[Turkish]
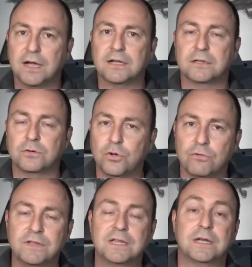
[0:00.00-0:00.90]
ayrıldı,
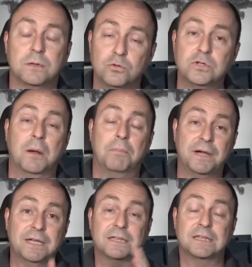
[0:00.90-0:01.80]
gövdeleri güzel
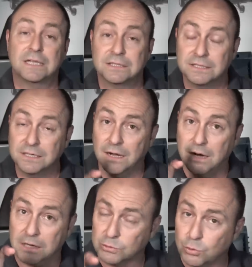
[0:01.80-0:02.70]
paketlendi,
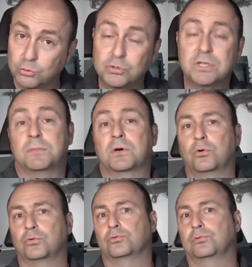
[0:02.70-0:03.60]
A400M'e
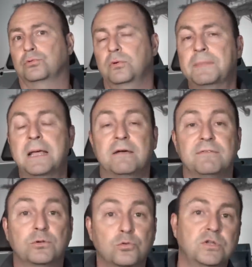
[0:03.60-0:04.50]
konuldu
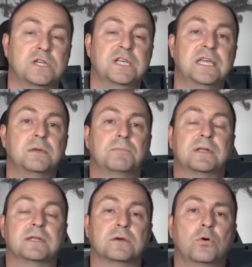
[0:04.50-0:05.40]
ve TUSAŞ
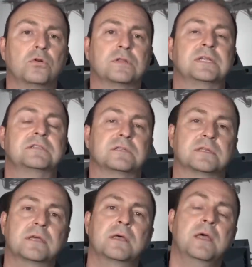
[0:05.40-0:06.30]
ekiplerinin
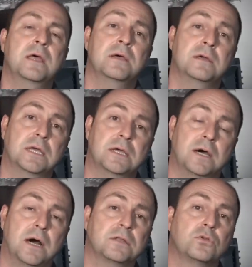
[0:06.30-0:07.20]
koordinesinde e,
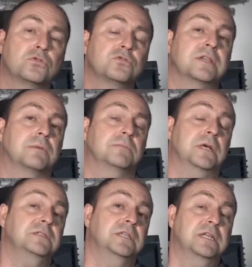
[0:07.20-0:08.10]
A400M
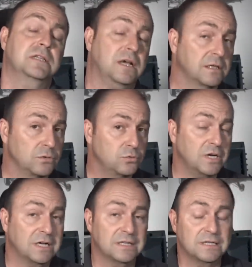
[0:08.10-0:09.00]
askeri nakliye
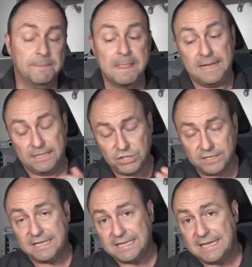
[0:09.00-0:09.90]
uçakları
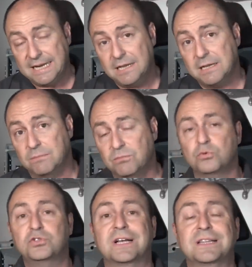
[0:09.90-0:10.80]
Çad'a giderek bu
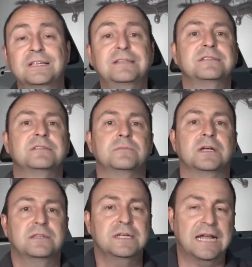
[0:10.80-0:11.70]
uçakların
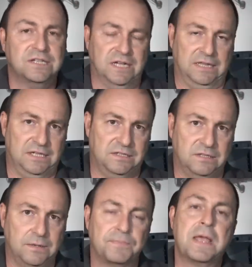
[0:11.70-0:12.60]
teslimatını gerçekleştirdi.